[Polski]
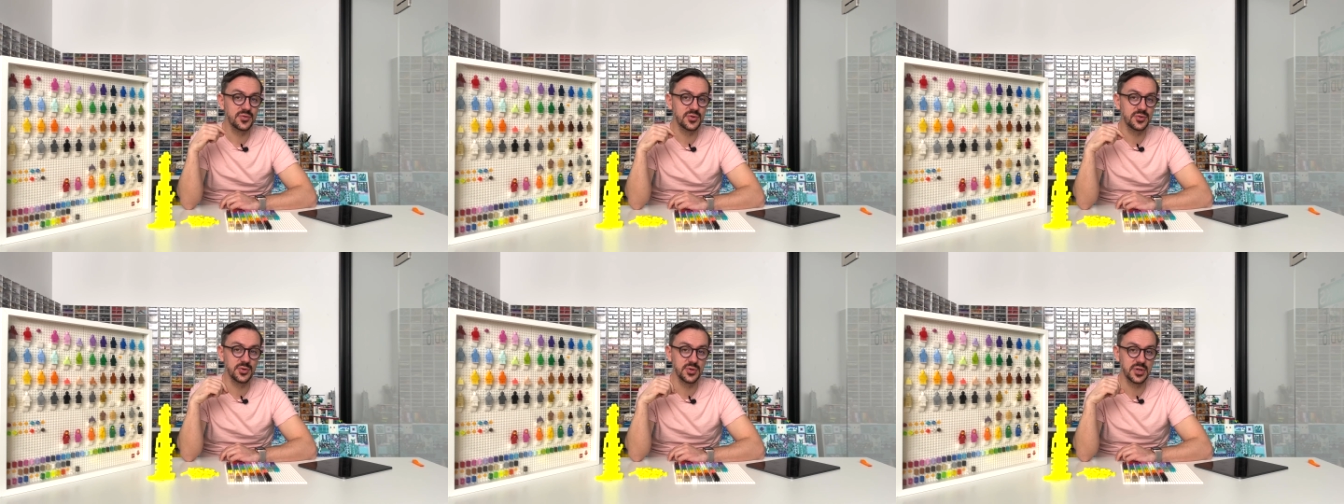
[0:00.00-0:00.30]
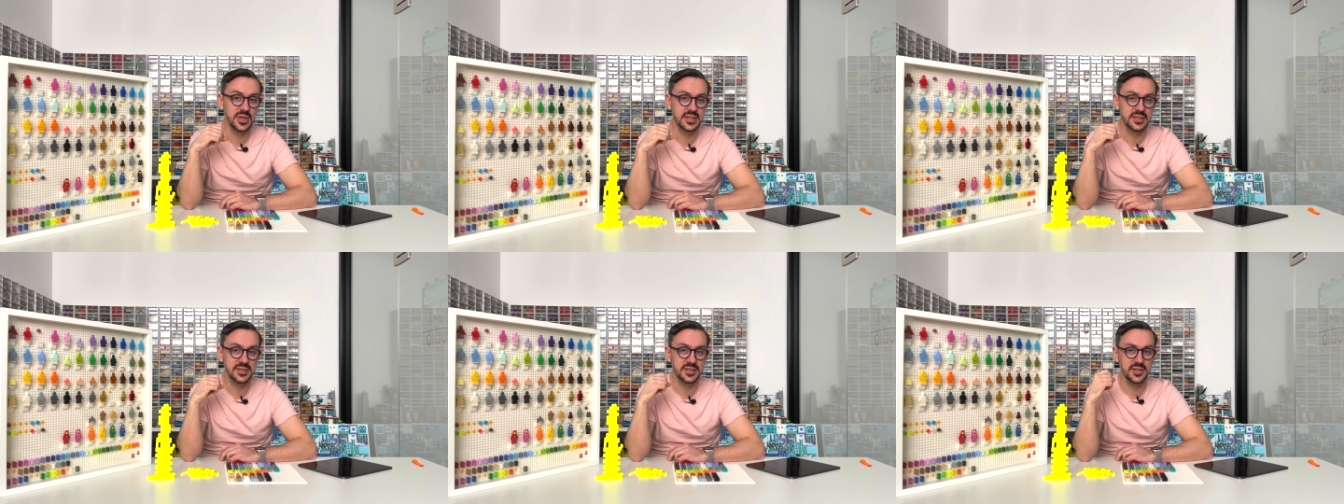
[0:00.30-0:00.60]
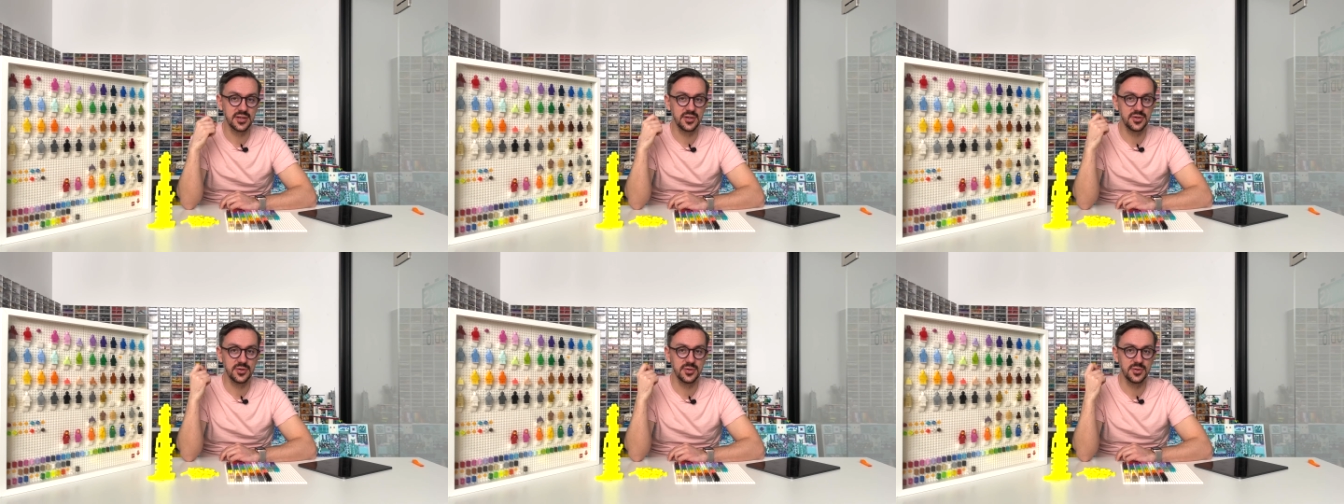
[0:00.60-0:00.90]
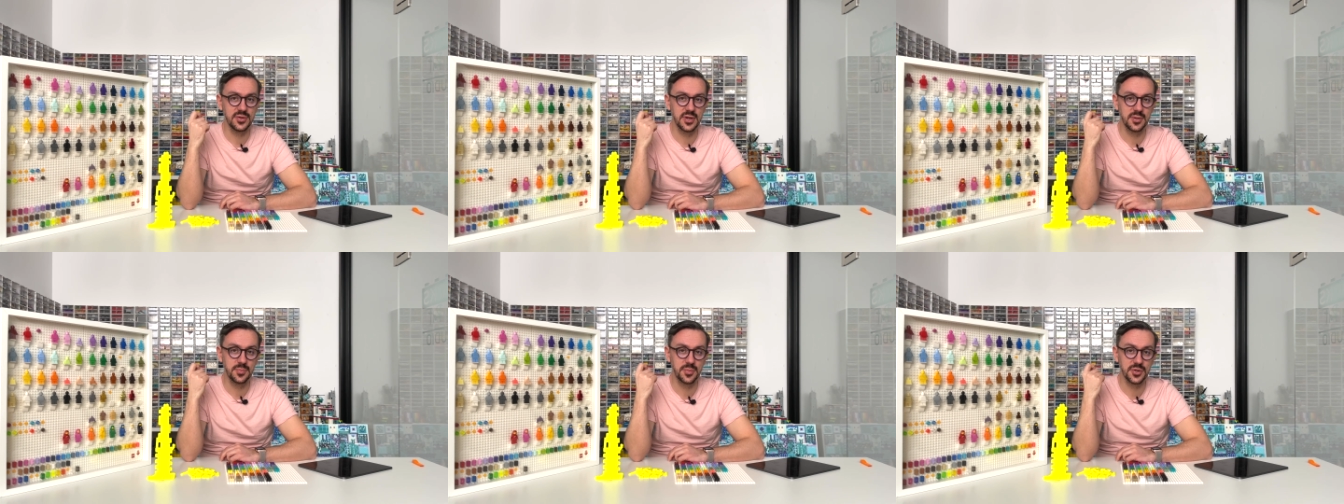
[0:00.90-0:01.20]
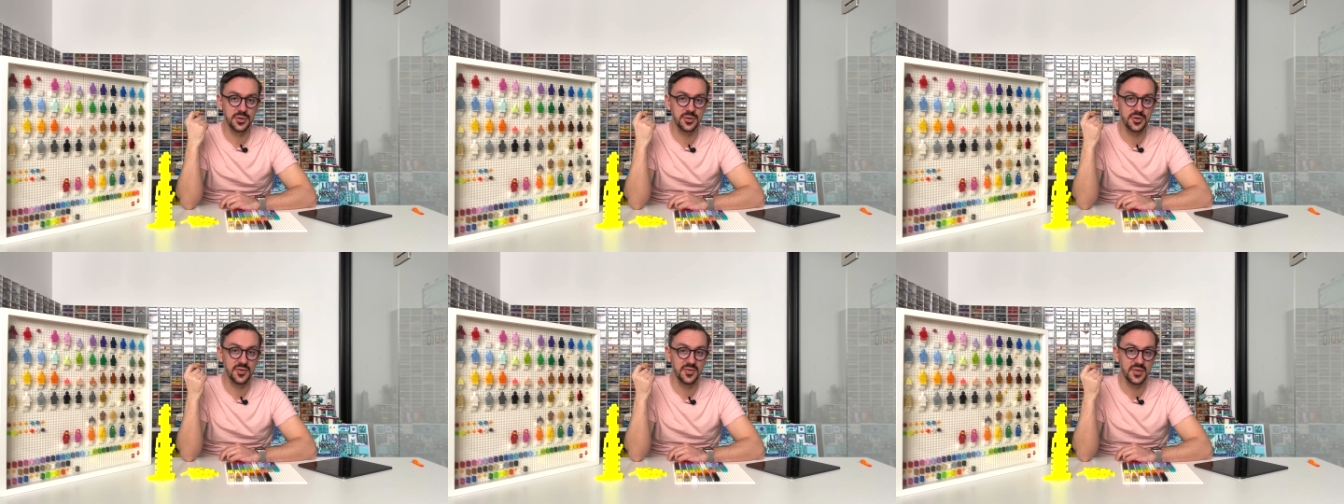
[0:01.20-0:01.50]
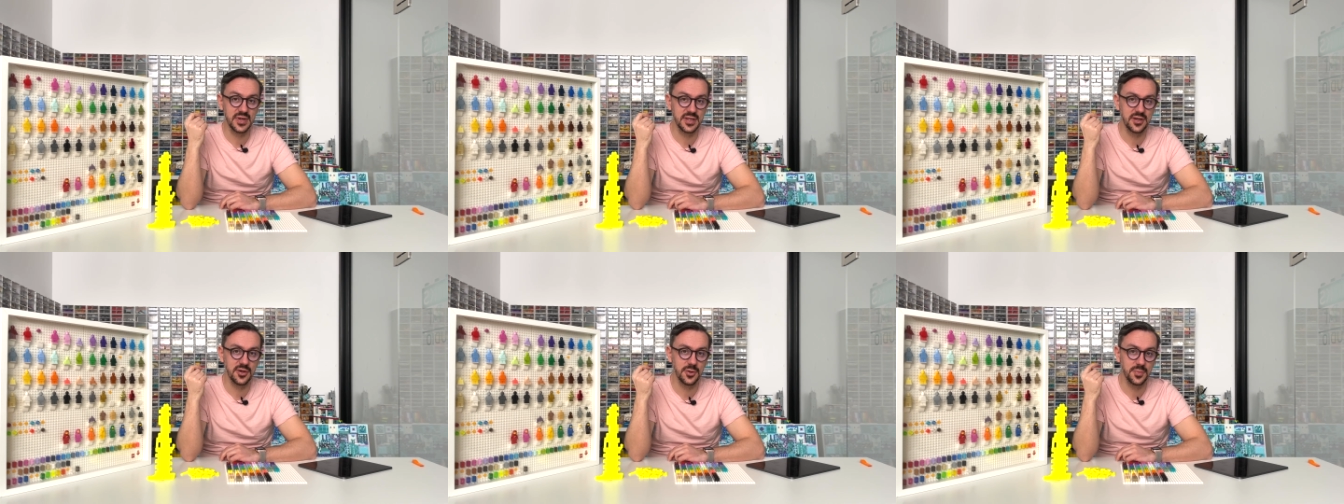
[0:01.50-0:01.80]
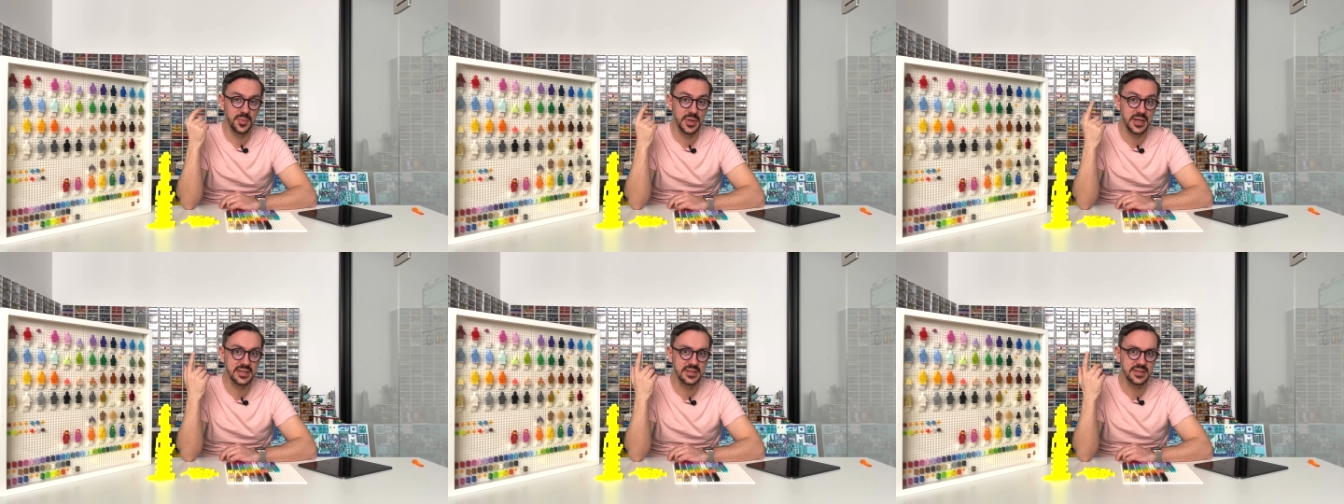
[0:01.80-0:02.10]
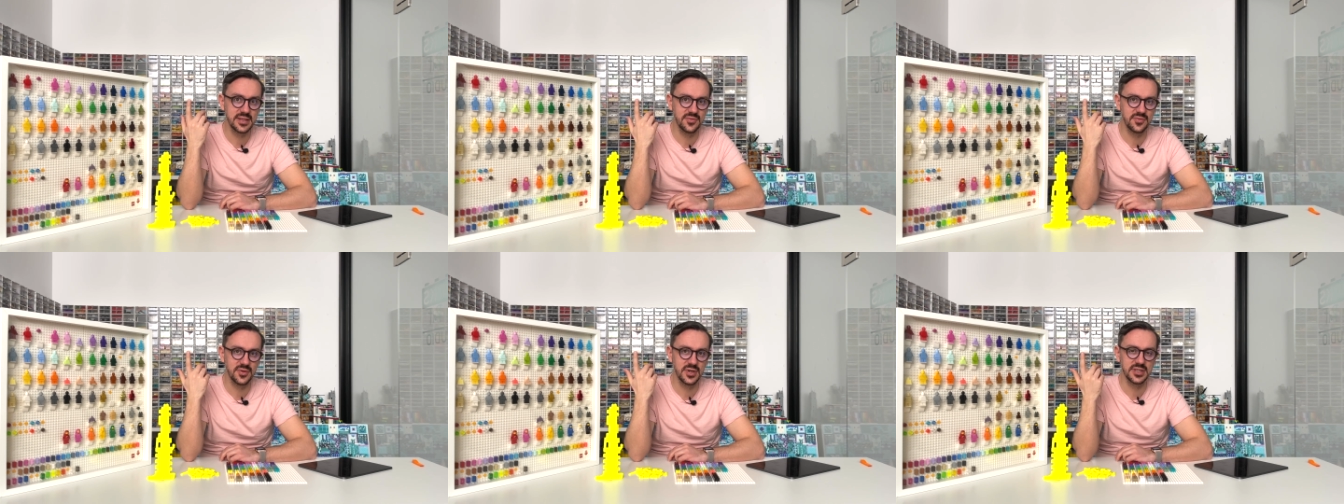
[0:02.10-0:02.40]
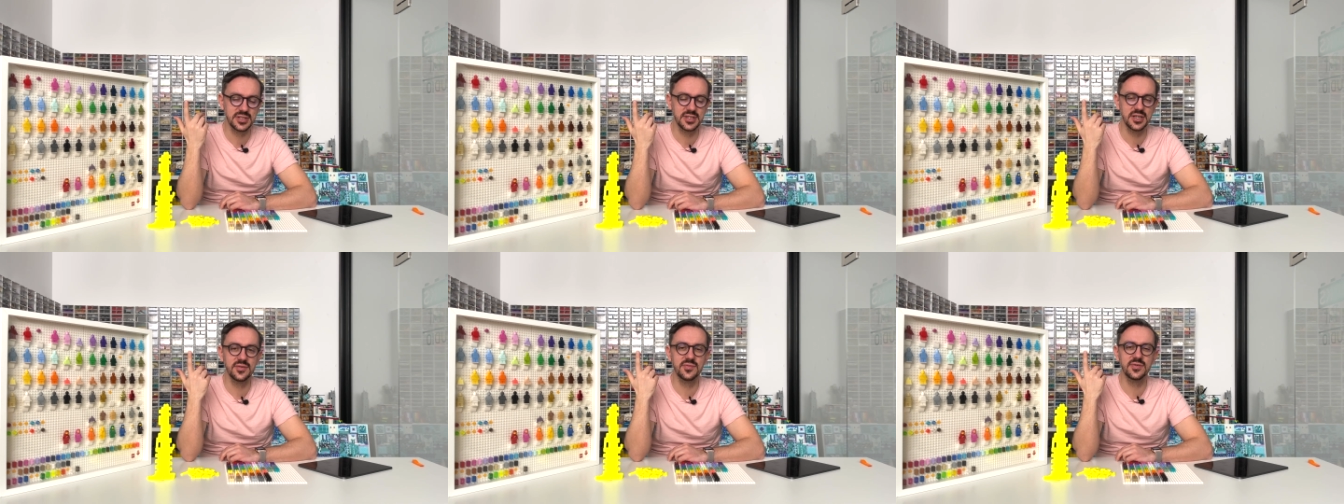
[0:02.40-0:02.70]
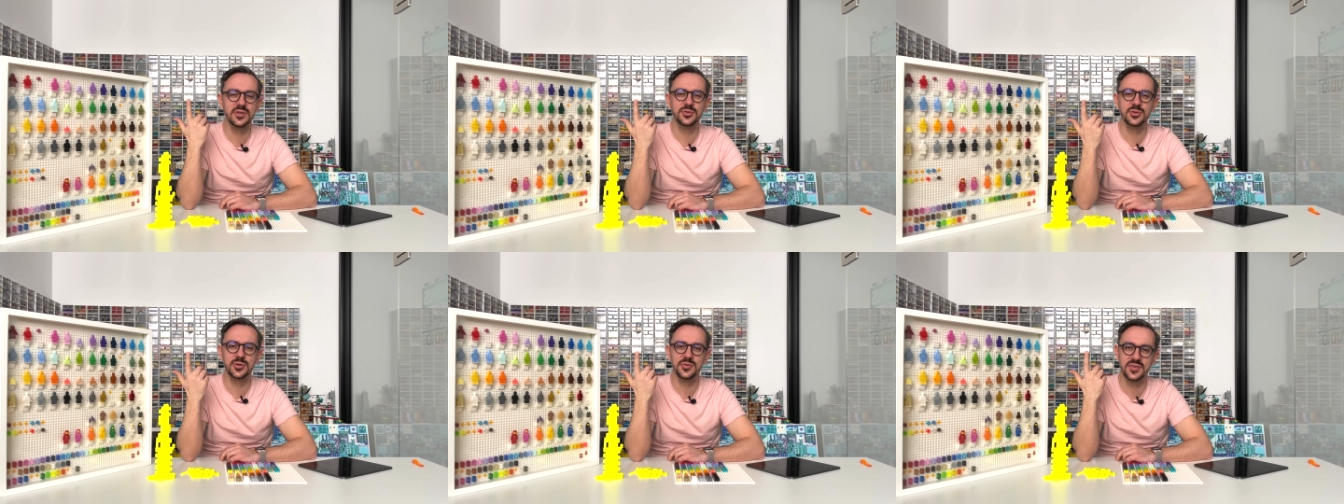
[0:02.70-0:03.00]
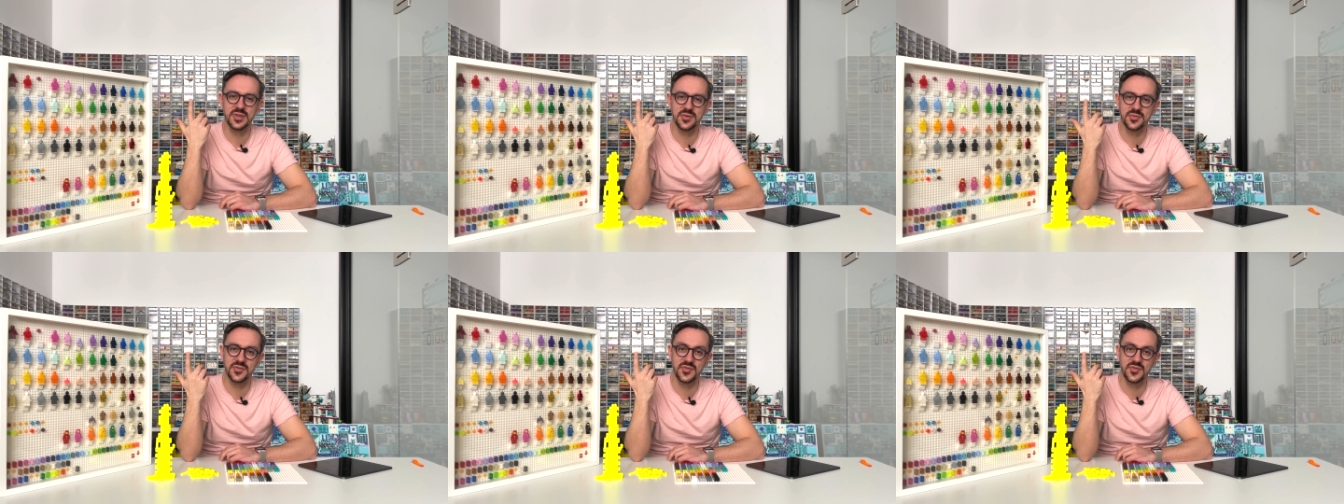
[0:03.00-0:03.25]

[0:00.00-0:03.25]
które są produkowane obecnie właśnie i wyszły w tym